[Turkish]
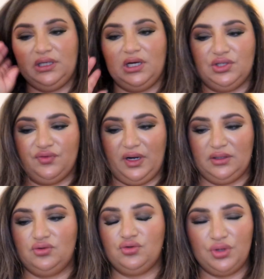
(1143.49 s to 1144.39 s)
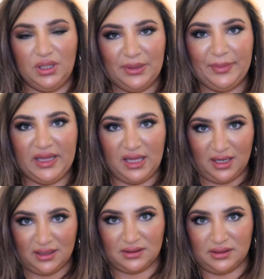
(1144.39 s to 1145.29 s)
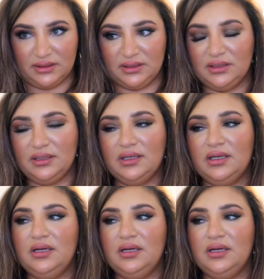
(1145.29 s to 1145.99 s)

ihtiyacı vardı. Çünkü yine beden atladı.